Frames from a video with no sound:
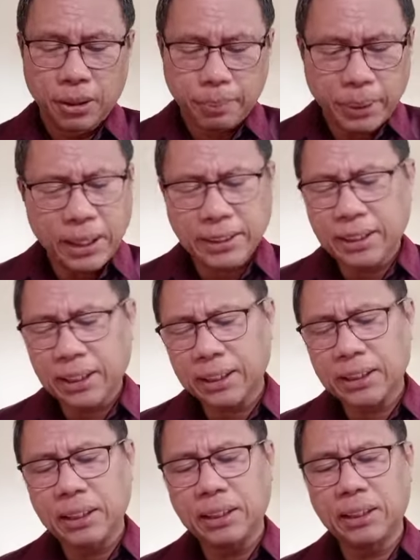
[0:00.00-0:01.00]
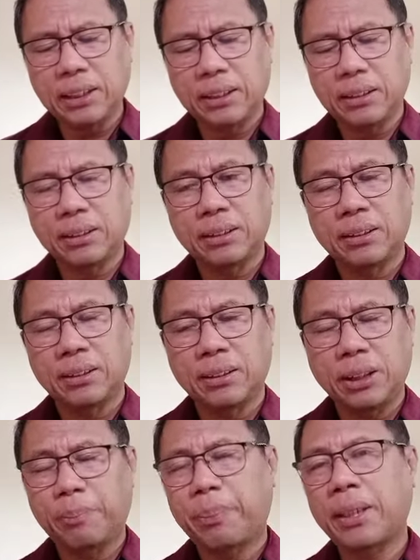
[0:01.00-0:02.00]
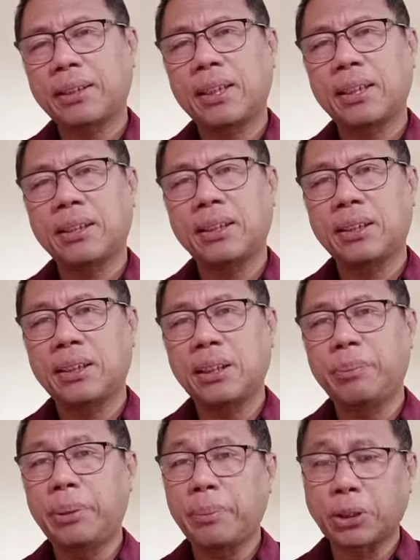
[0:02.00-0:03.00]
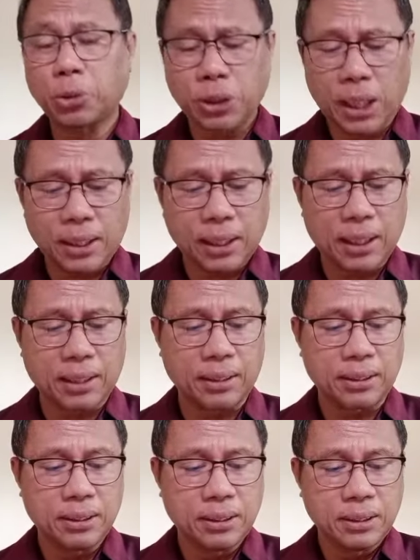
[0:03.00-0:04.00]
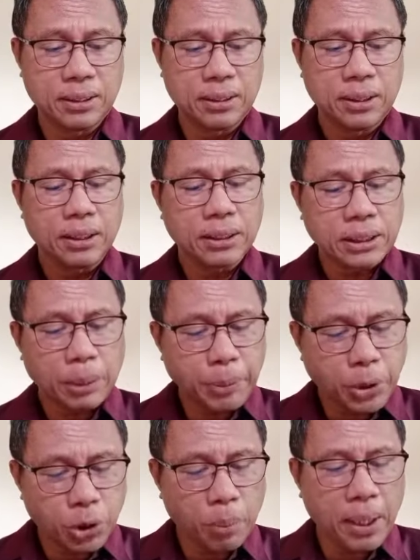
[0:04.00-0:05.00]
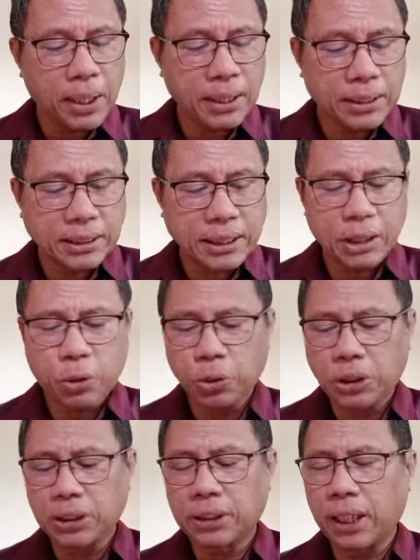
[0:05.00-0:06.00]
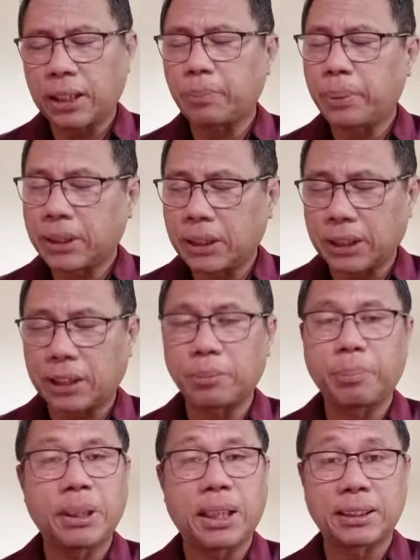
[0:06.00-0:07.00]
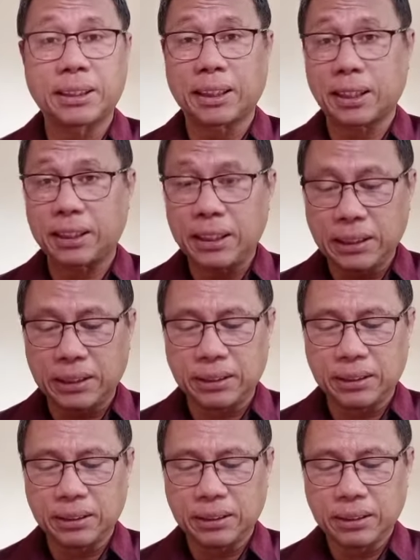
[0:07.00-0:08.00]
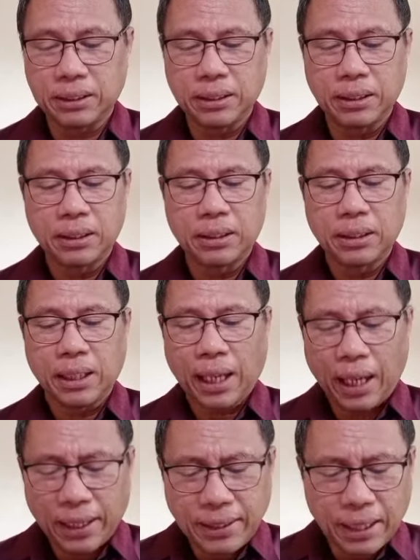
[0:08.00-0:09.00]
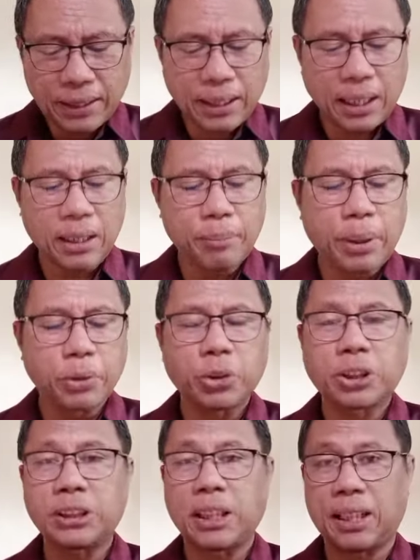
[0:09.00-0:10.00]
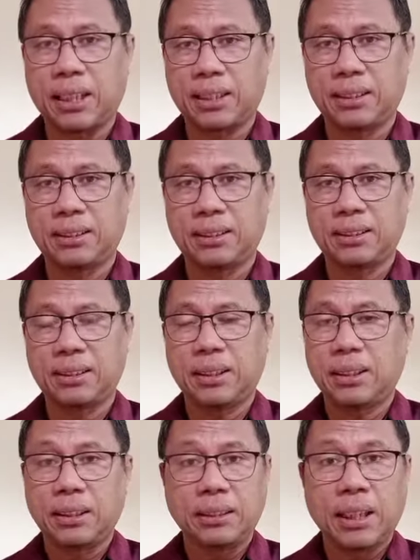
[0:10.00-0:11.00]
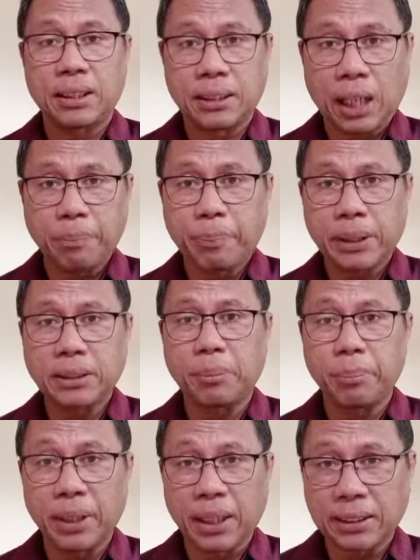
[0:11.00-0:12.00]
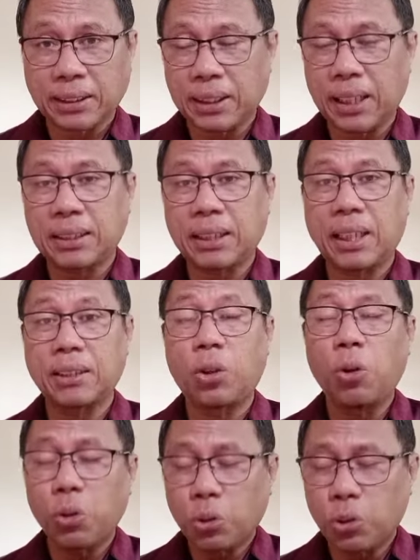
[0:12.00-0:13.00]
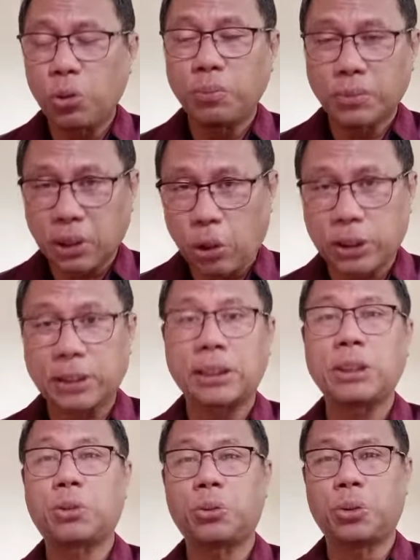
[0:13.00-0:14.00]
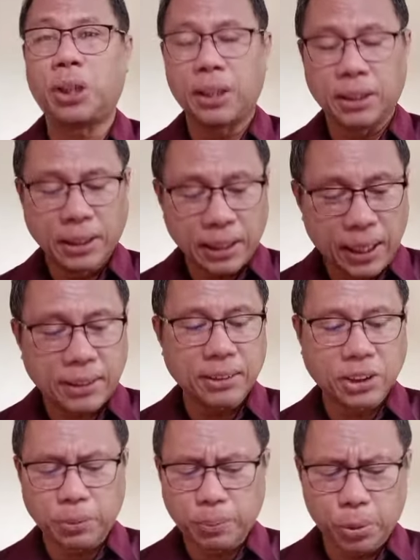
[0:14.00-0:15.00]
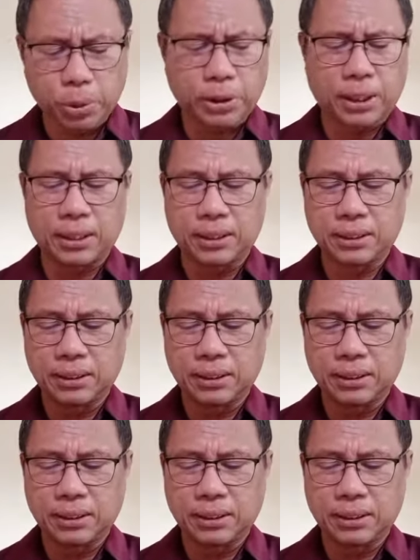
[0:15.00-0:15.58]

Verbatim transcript: Pengajaran ini dipandang lebih masuk akal. Tetapi cobalah kita ikuti jalan pikiran pengajaran ini. Adakah manusia yang dapat melaksanakan hukum Taurat itu dengan sempurna?